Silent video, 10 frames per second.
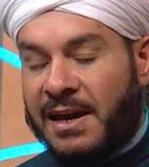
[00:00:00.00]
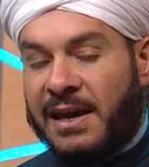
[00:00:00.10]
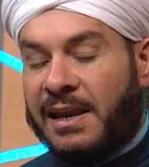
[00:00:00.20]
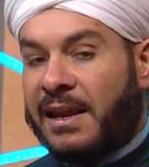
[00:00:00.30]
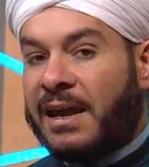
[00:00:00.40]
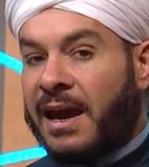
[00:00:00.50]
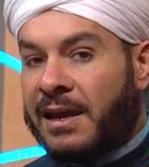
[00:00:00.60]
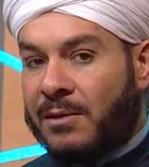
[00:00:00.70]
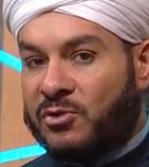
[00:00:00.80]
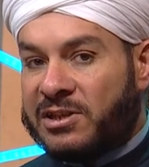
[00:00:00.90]
لان
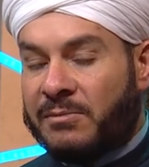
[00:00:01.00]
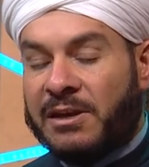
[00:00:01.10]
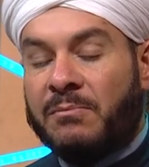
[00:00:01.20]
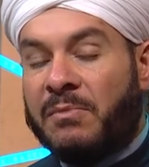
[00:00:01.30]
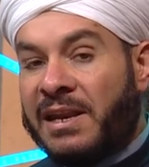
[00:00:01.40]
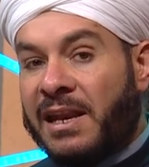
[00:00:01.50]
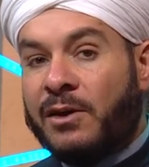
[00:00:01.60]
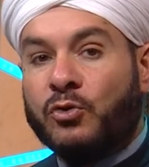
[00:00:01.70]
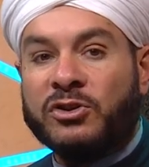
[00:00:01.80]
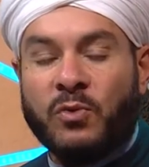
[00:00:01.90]
غير المسلمين من
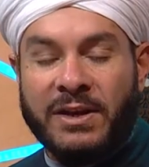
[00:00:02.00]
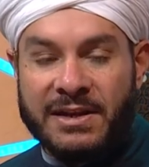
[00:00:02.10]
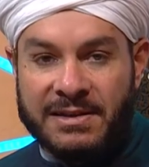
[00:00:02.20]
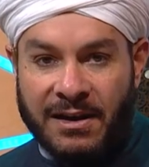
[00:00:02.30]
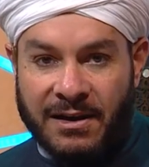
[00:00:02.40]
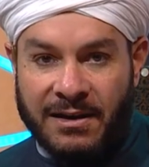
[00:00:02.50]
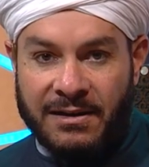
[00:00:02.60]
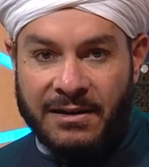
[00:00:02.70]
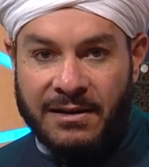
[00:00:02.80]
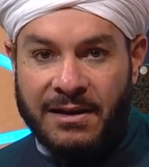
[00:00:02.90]
اليهود والنصارى
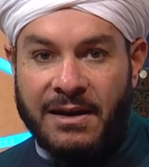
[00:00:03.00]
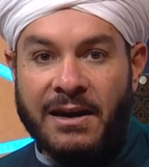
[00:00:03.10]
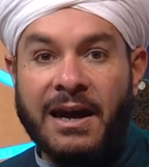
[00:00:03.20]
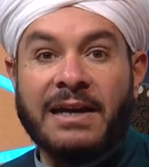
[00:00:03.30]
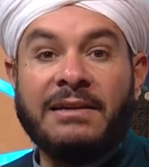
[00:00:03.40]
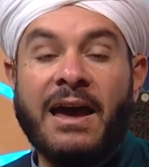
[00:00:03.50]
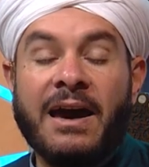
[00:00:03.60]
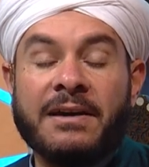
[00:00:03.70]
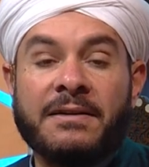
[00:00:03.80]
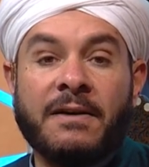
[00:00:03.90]
قد
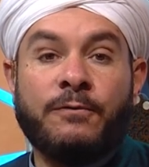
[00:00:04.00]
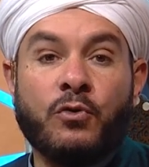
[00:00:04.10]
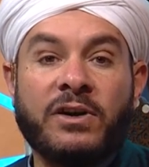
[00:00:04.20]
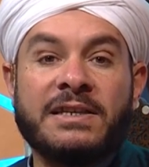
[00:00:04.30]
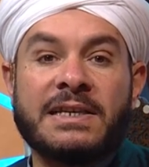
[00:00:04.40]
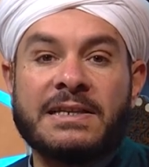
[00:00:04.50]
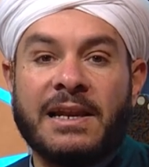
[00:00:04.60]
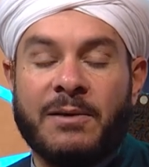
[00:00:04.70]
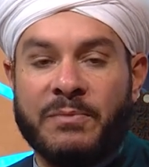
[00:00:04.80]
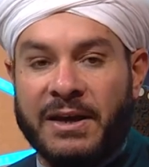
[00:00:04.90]
حرفوا قصص
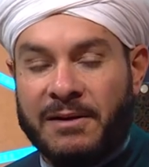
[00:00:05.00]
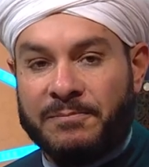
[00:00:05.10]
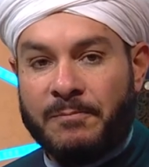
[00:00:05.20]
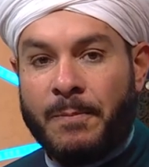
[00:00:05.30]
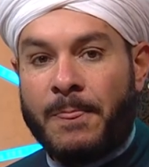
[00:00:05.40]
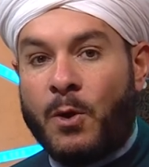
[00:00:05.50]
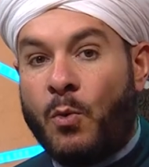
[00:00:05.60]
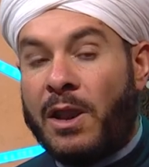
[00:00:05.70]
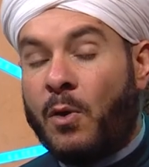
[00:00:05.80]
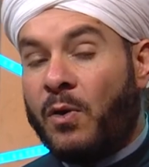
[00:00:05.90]
الانبياء
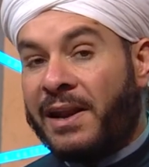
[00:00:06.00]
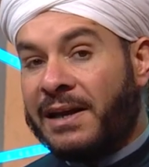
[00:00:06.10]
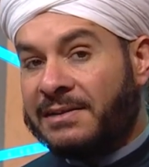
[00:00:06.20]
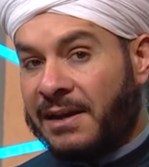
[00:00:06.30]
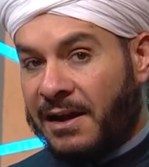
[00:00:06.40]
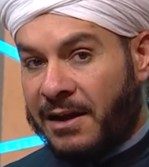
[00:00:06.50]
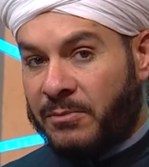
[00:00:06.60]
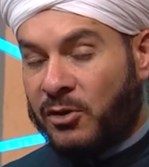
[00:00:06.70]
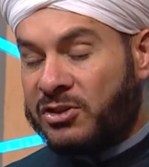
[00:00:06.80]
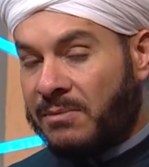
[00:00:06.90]
ولو قرات الان
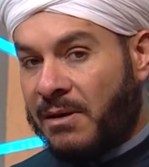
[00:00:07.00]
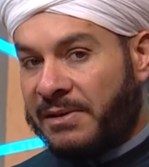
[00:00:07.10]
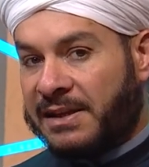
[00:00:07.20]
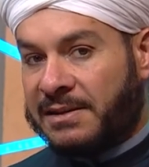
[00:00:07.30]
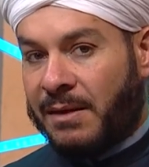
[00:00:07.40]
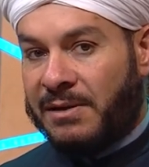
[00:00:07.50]
ما يسمى بالكتاب